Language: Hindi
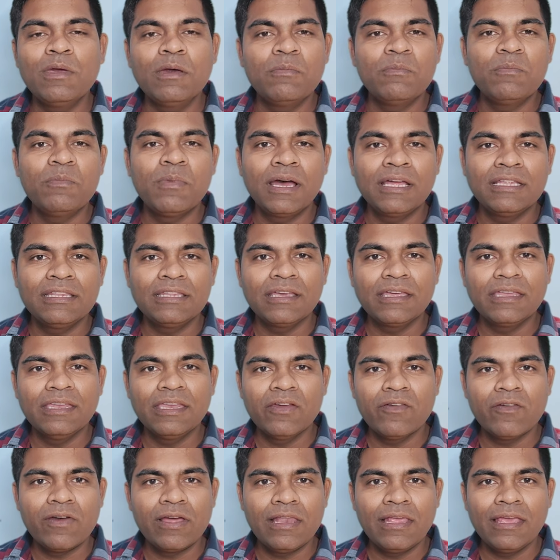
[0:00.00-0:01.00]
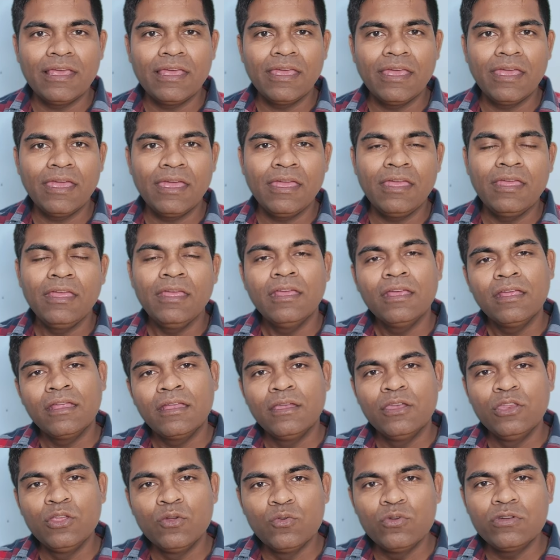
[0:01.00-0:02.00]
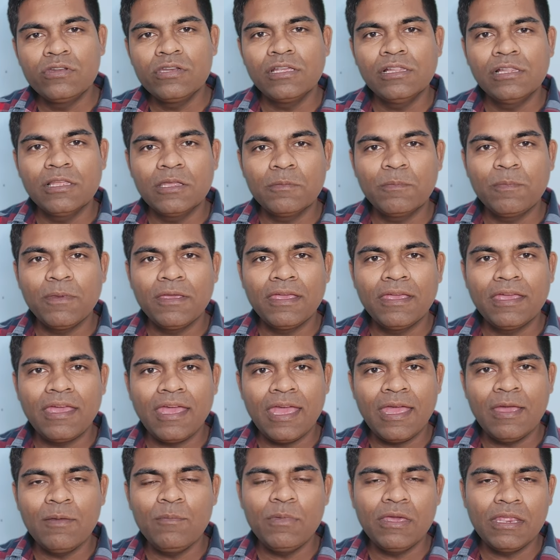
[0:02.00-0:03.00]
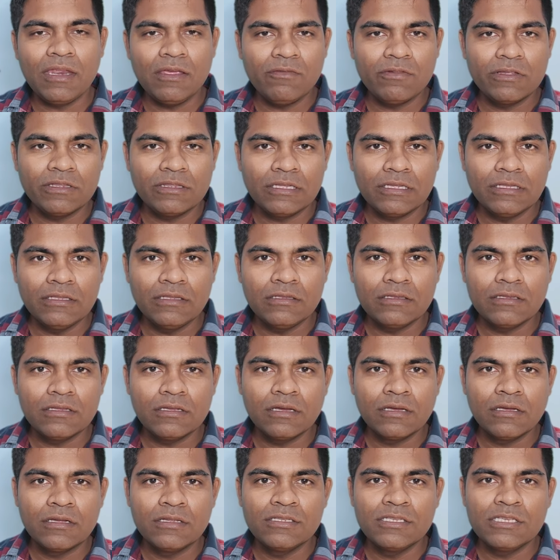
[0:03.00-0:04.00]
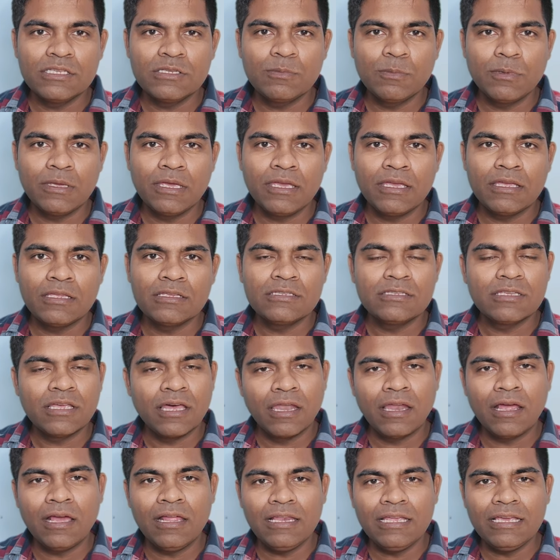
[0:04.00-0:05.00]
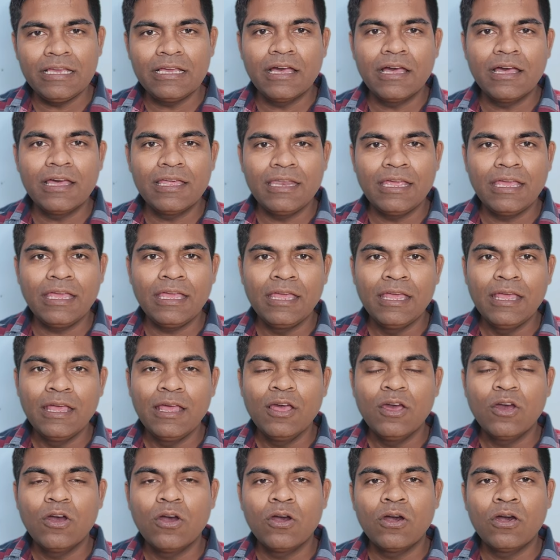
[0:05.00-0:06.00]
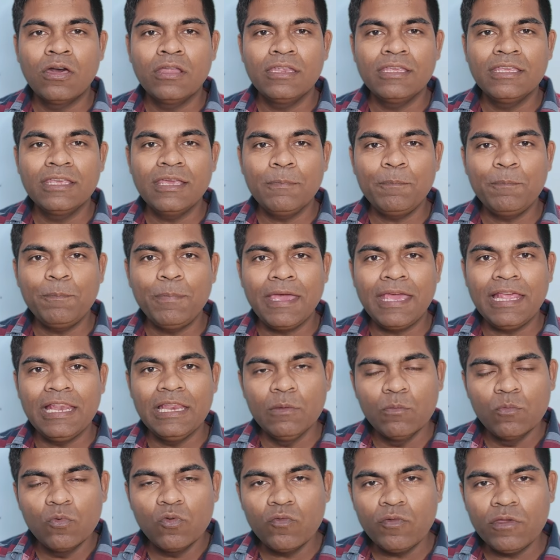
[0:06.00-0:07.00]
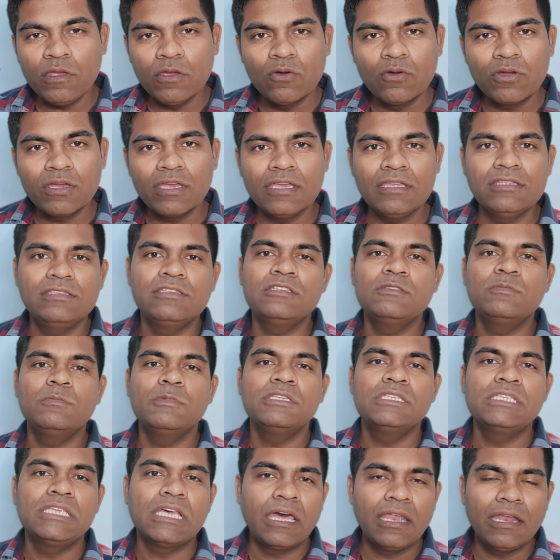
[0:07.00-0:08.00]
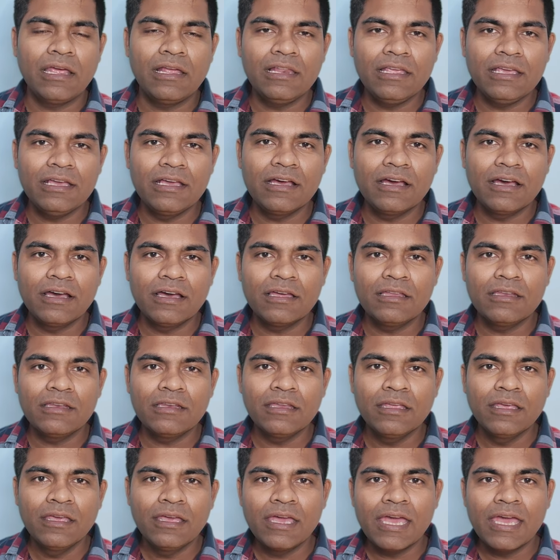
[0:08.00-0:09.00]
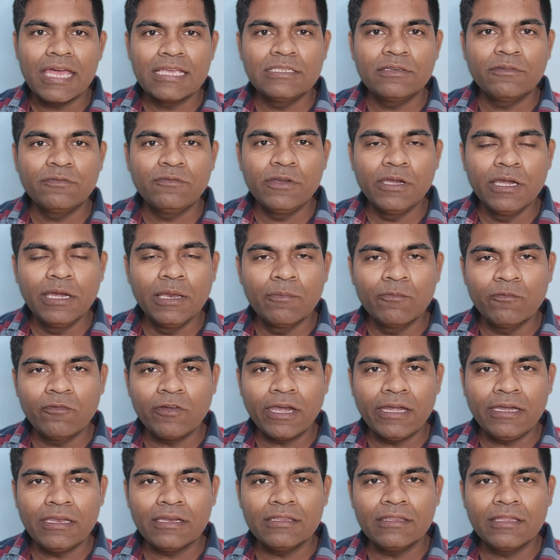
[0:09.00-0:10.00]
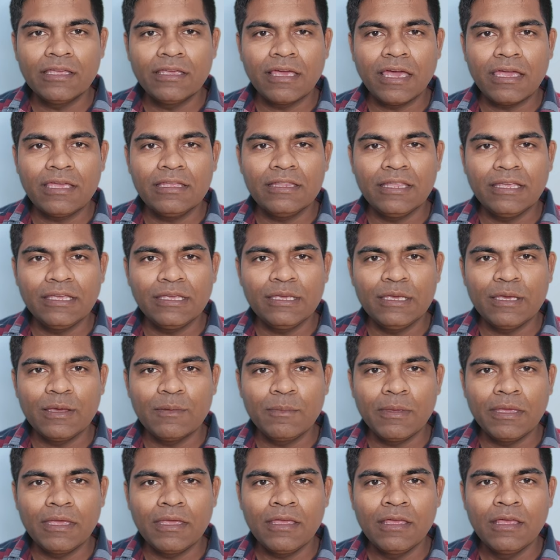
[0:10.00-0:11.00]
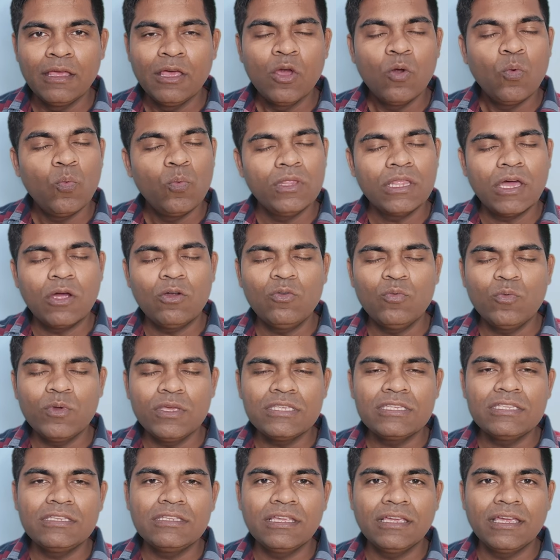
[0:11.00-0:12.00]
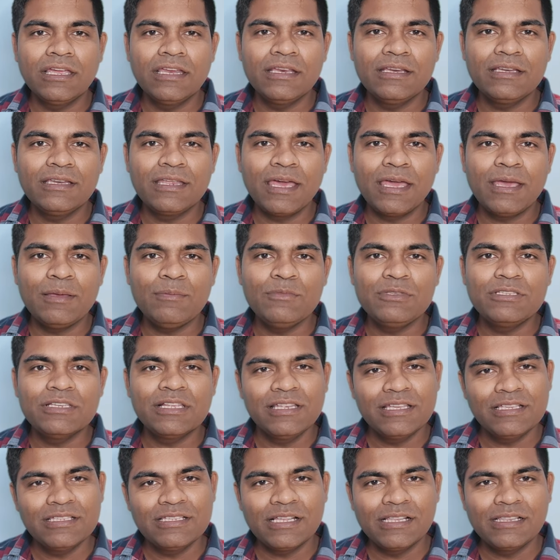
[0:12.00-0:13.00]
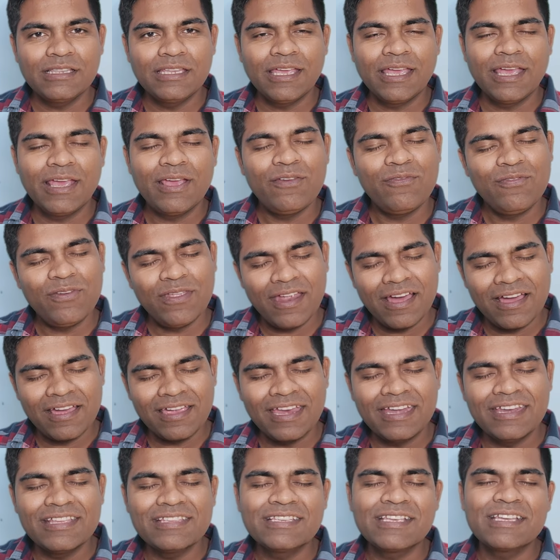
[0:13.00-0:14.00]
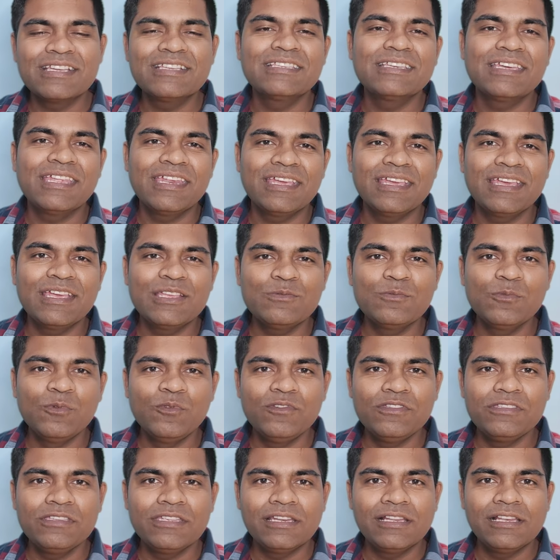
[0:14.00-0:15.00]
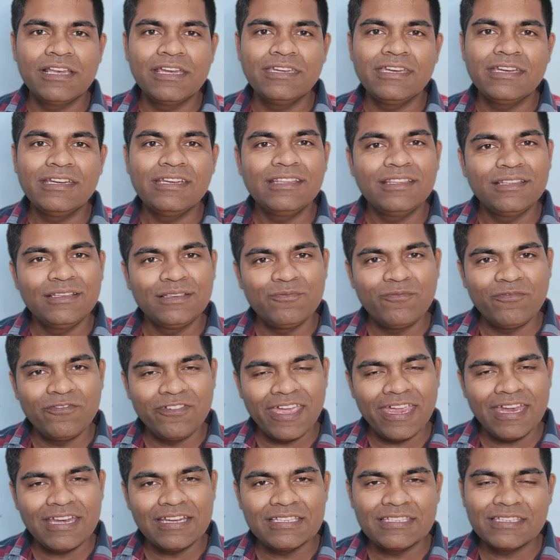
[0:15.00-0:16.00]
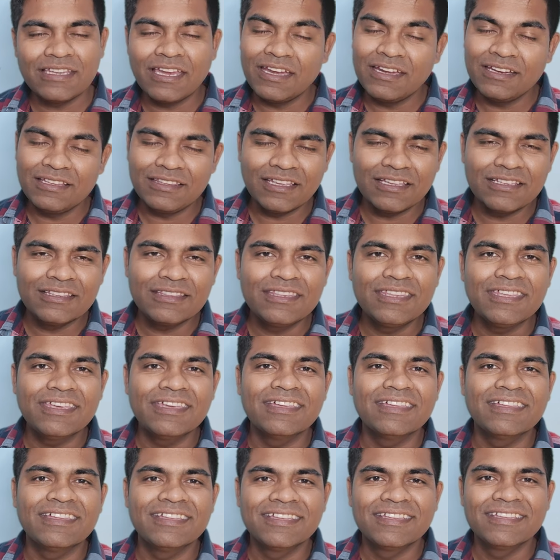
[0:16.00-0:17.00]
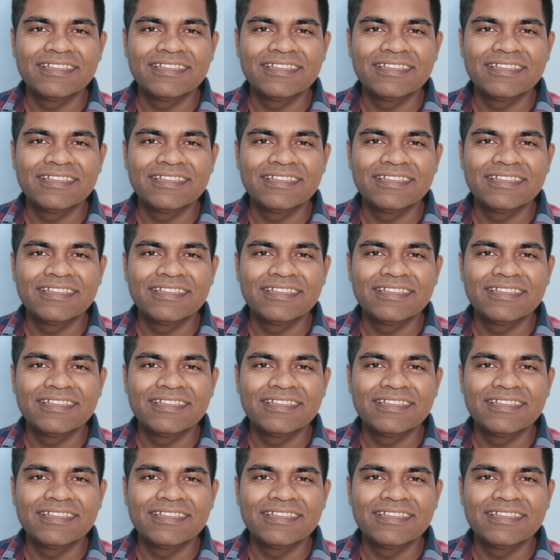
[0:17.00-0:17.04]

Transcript: में हम बात करने वाले हैं न्यू ट्रेलर पे ए मेरे वतन जिसमें सारा अली खान है और ये पहली मूवी होगी जिसमें सारा अली खान एज अ फ्रीडम फाइटर दिखाई देंगी हमें विदाउट वेस्टिंग एनी टाइम चलिए चलते हैं फिर आगे डिस्कस करेंगे इस मूवी से रिलेटेड फैक्ट्स एंड तथ्य